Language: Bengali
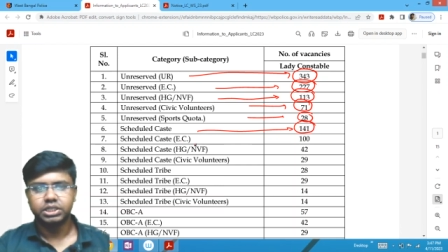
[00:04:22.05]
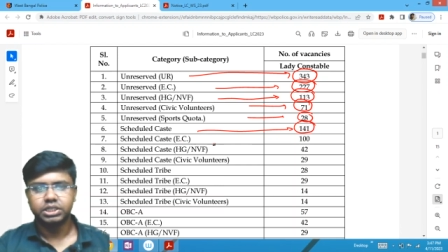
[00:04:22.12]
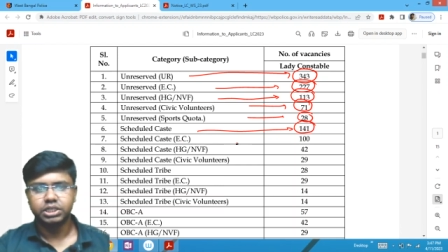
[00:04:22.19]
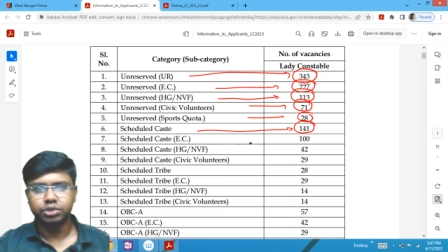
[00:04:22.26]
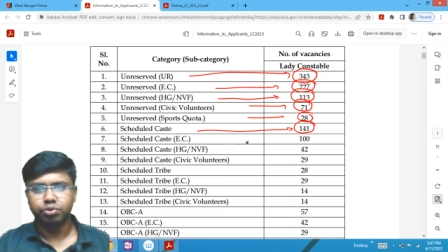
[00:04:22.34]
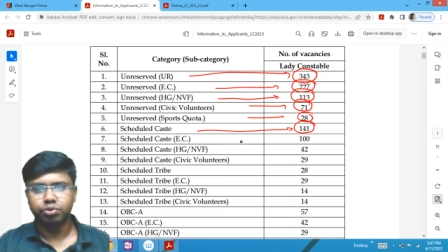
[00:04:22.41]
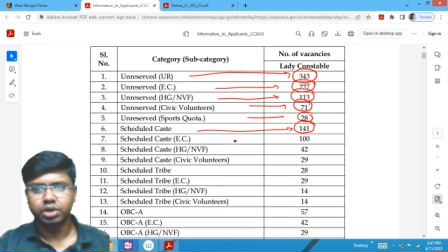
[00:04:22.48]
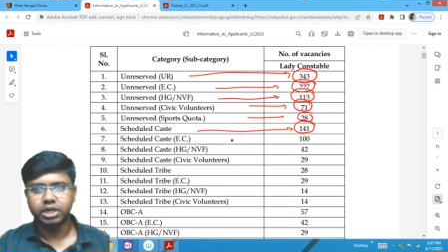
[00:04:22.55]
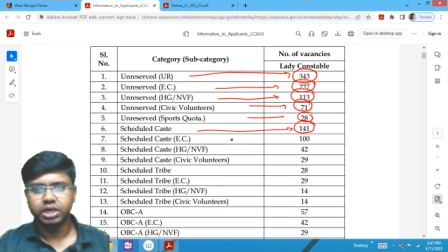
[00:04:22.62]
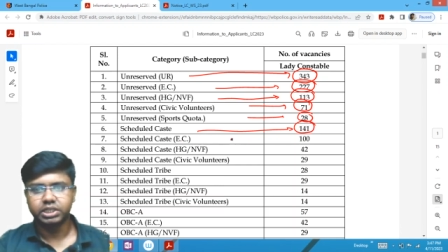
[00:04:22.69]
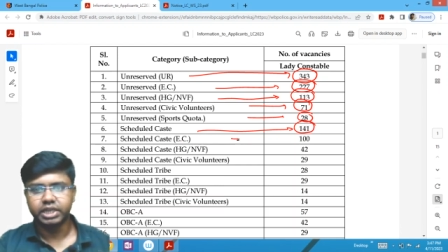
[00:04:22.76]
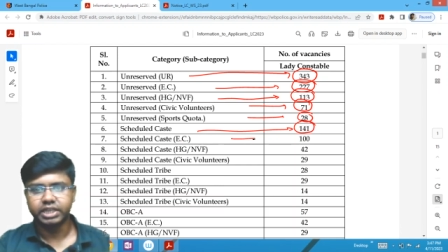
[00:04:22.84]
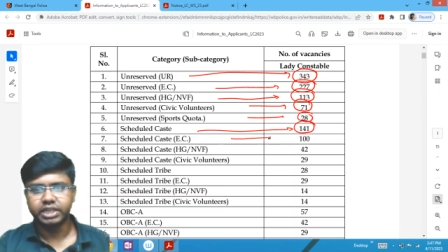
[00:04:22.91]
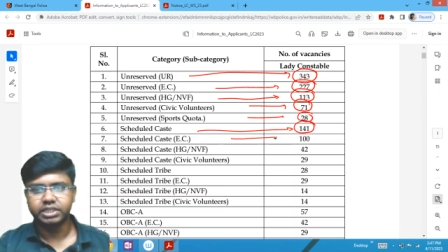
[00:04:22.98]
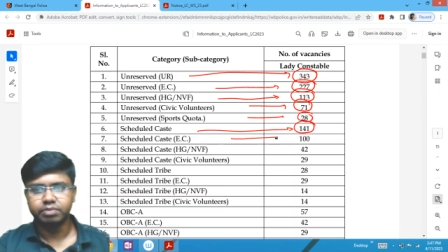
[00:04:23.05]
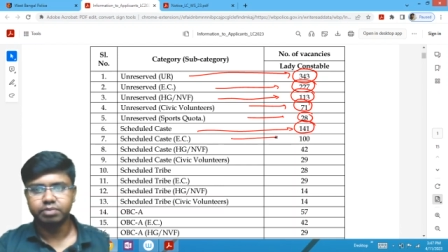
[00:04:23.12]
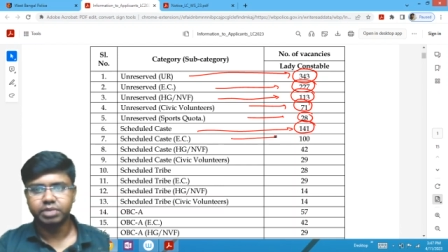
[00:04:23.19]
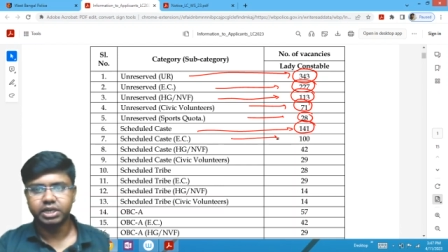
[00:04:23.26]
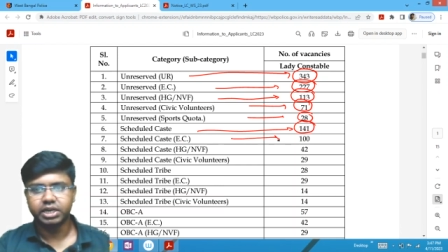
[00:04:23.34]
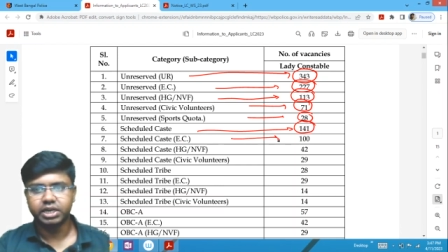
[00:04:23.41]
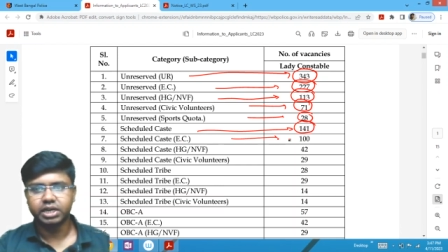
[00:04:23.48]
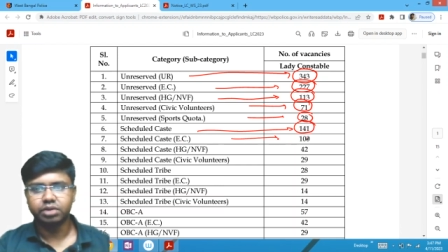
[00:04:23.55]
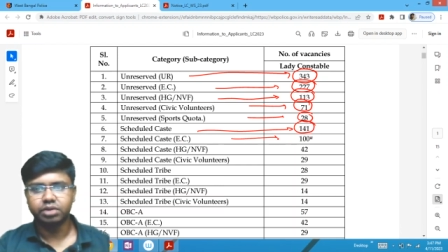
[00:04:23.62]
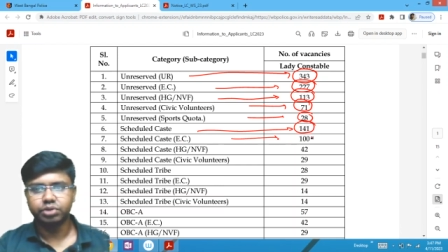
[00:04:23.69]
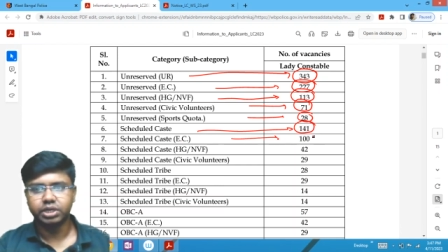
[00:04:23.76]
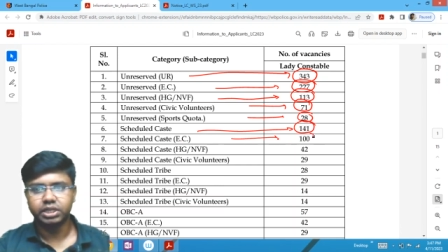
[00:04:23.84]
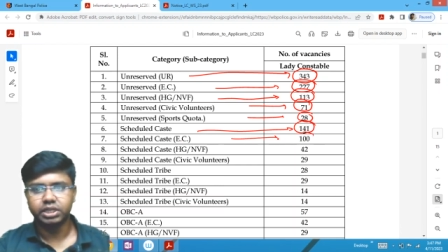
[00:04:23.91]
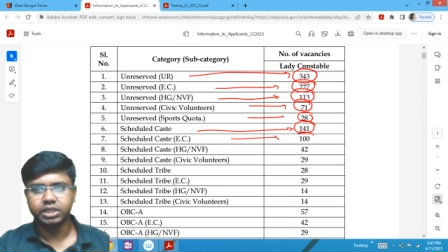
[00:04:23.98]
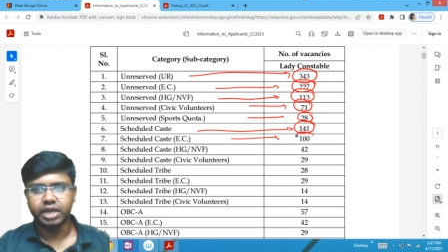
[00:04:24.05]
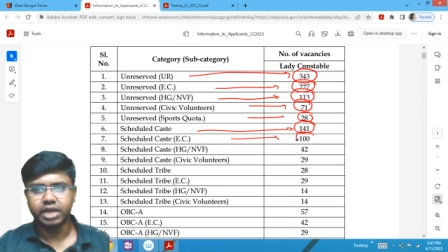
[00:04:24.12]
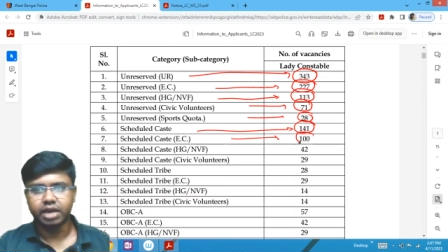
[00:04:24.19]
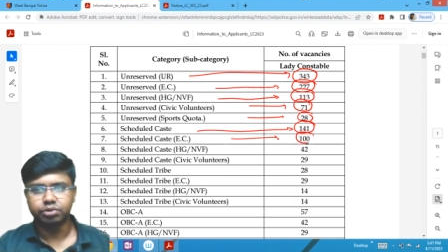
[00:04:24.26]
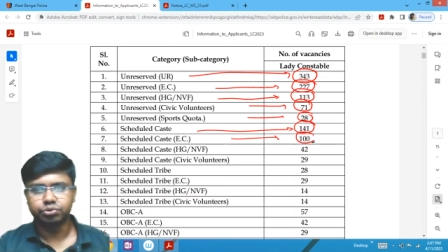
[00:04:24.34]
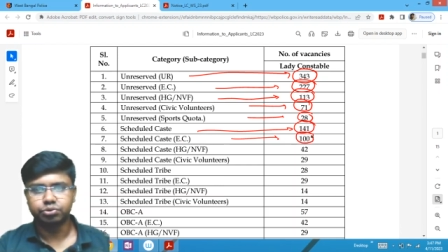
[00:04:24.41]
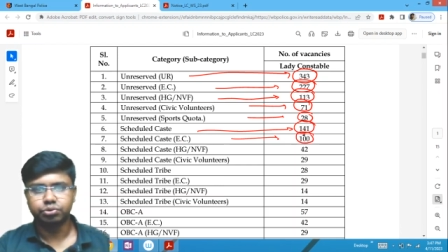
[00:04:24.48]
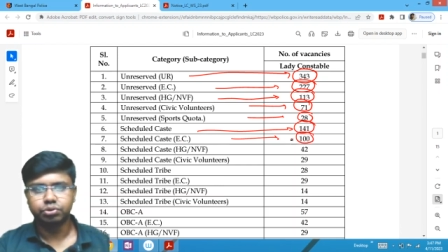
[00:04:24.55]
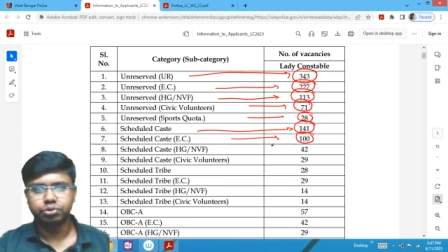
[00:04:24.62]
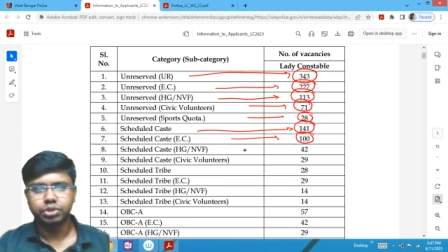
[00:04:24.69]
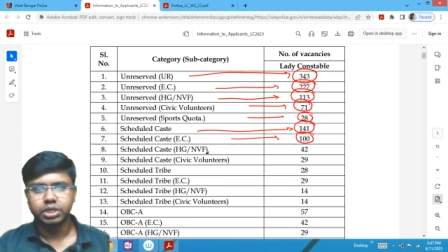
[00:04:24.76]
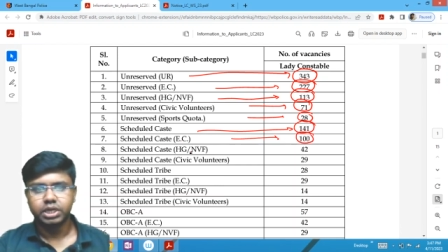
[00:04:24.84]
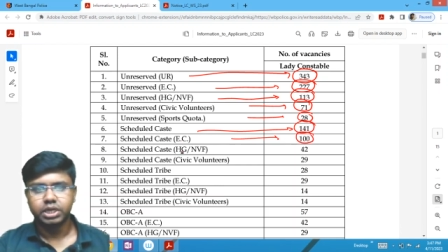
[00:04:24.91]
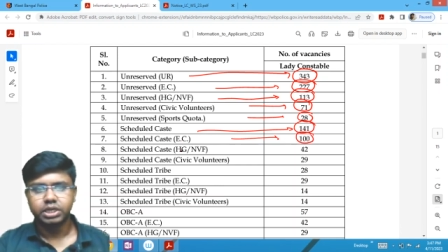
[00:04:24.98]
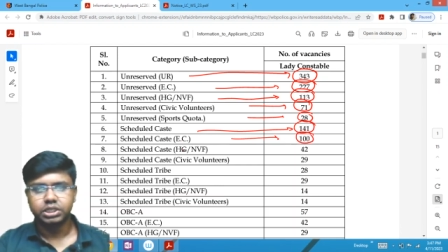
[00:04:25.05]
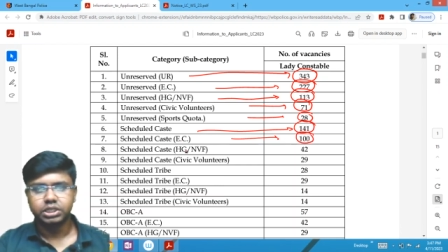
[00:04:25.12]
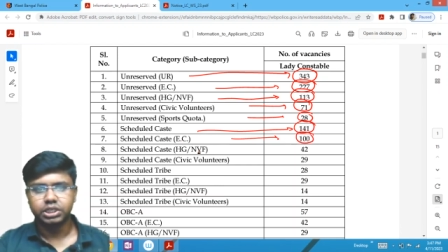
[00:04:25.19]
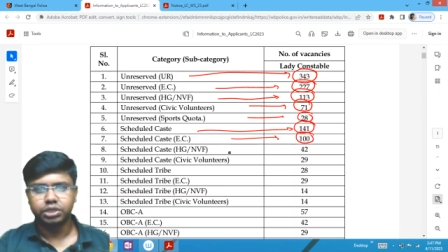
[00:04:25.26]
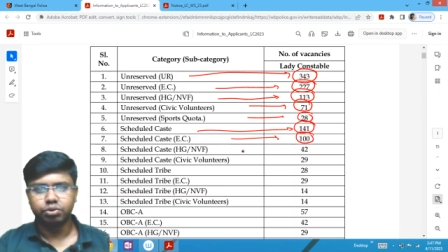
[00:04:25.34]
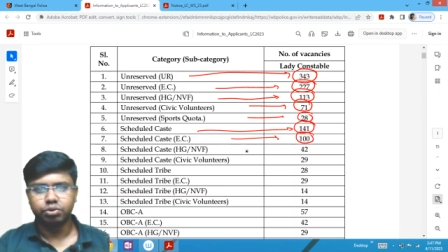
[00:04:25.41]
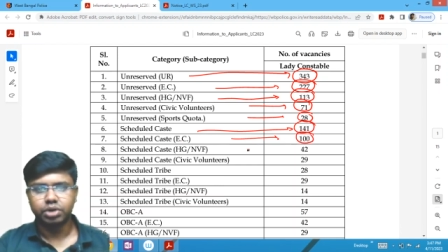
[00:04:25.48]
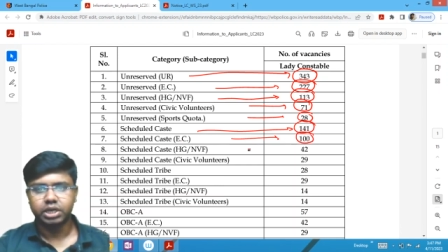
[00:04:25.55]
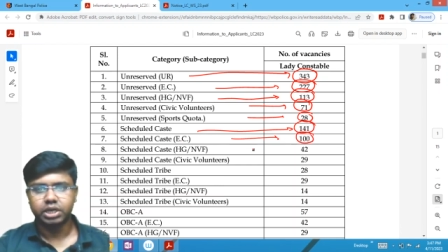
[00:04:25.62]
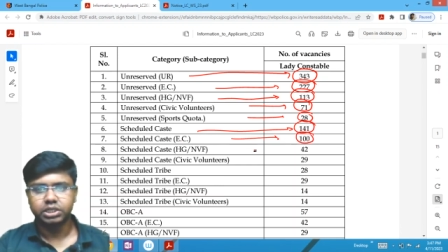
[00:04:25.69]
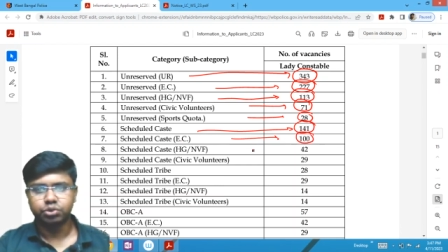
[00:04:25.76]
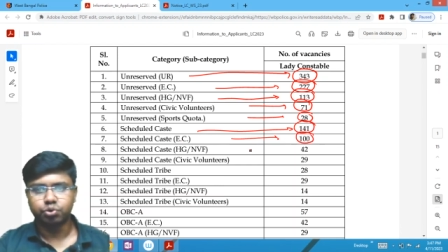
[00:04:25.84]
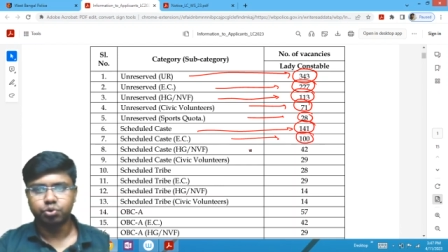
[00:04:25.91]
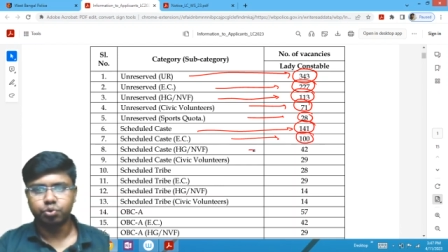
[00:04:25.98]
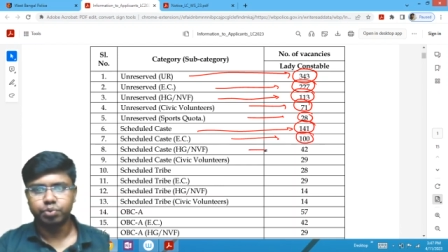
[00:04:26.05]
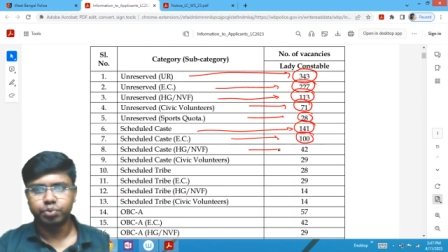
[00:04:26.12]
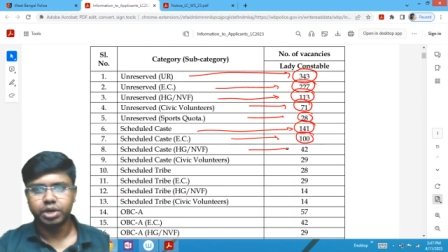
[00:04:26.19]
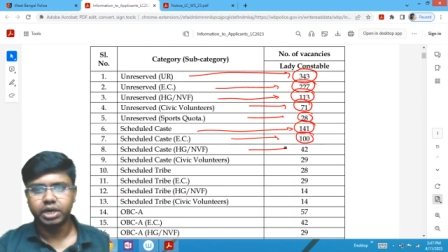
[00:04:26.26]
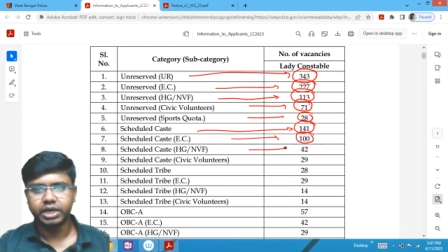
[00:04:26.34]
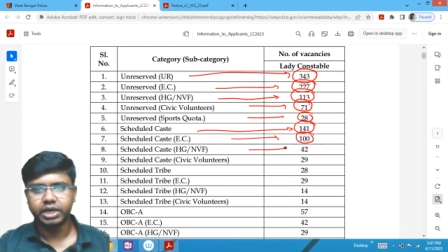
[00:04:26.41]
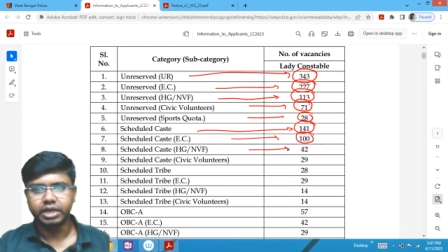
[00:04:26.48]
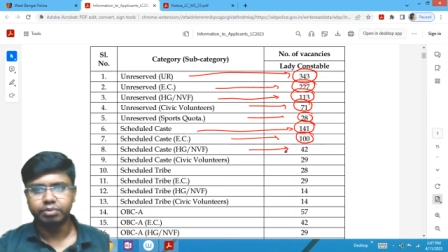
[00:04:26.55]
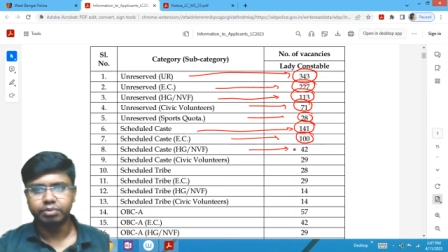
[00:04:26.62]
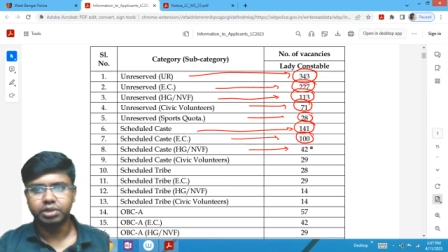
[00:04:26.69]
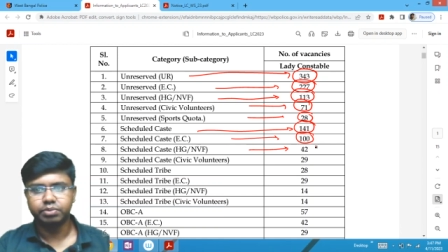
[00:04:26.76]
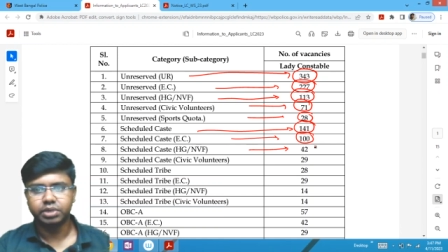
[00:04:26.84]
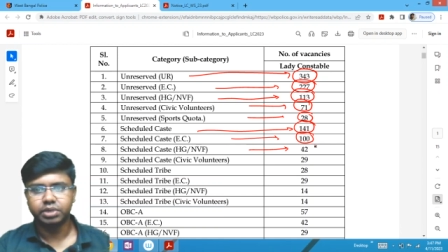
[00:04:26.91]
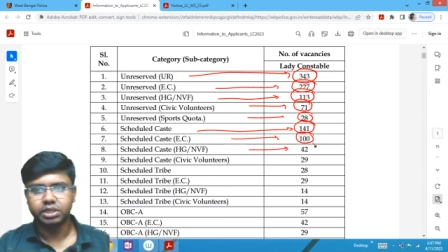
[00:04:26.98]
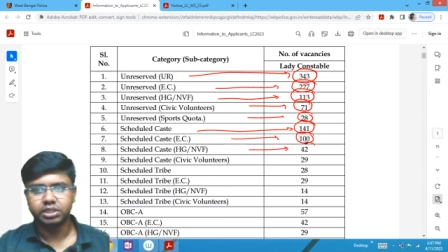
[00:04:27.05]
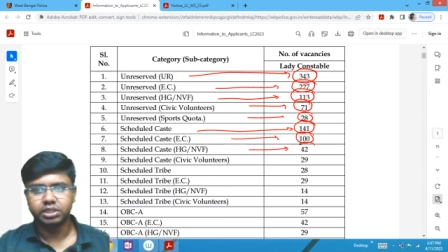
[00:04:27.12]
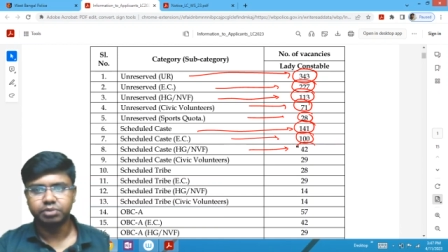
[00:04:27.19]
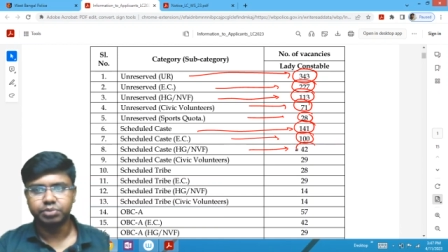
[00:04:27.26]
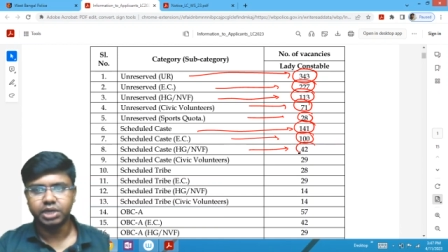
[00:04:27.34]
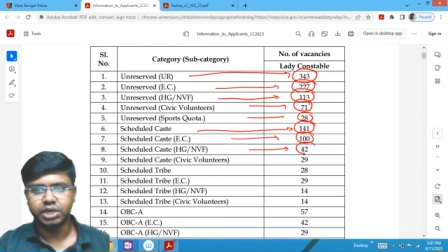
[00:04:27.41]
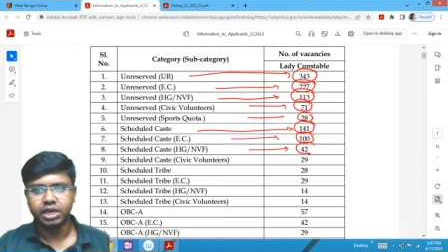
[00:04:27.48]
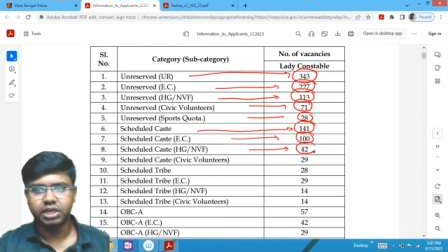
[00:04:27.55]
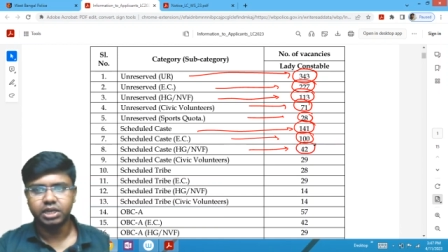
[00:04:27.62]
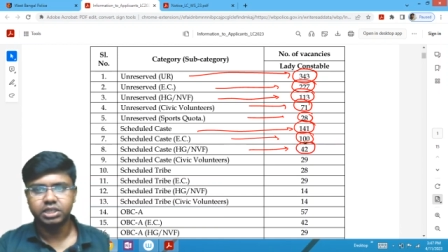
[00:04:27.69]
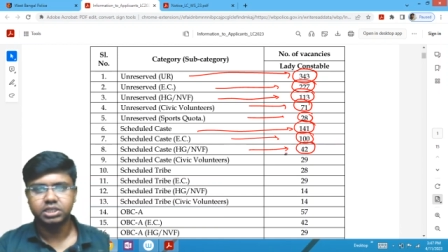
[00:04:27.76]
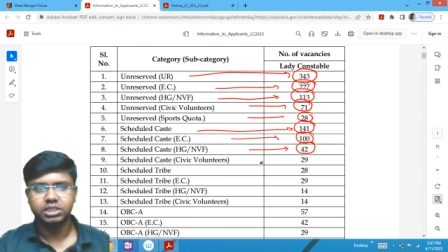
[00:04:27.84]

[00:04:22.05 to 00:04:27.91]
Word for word: শিডিউল কাস্ট এক্সেমটেড ক্যাটাগরির ক্ষেত্রে একশো শিডিউল কাস্ট হোমগার্ড এনভিএফের ক্ষেত্রে বিয়াল্লিশ